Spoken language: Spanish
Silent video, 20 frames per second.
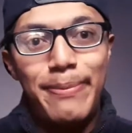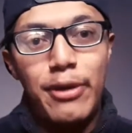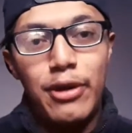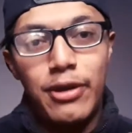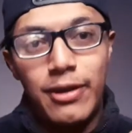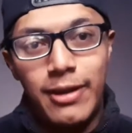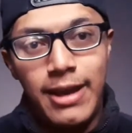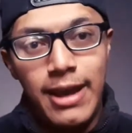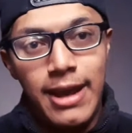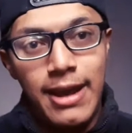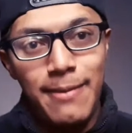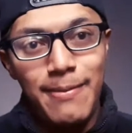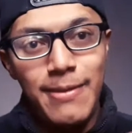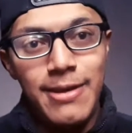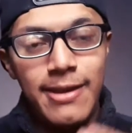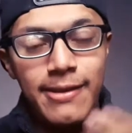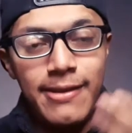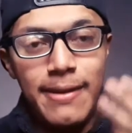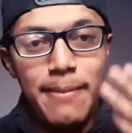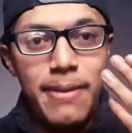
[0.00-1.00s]
por qué me
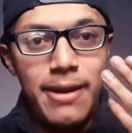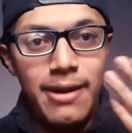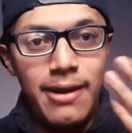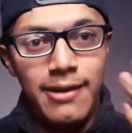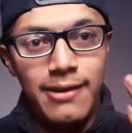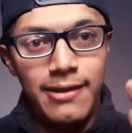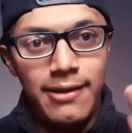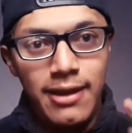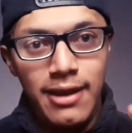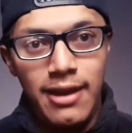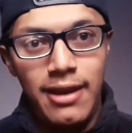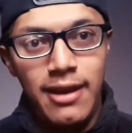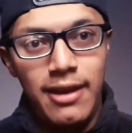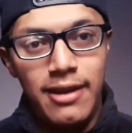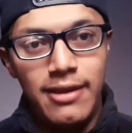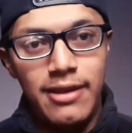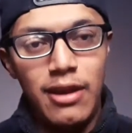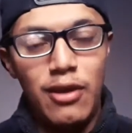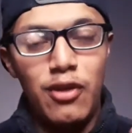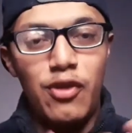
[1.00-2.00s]
desaparecí
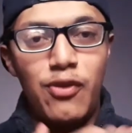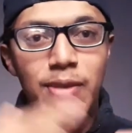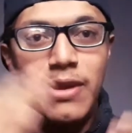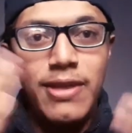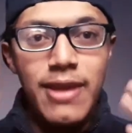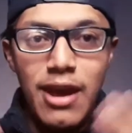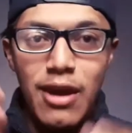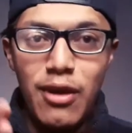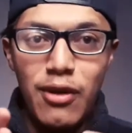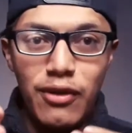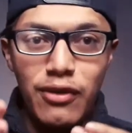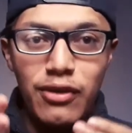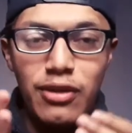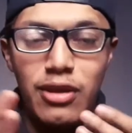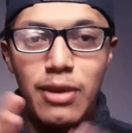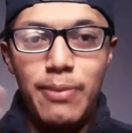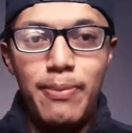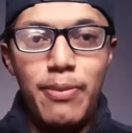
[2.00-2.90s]
de los videos y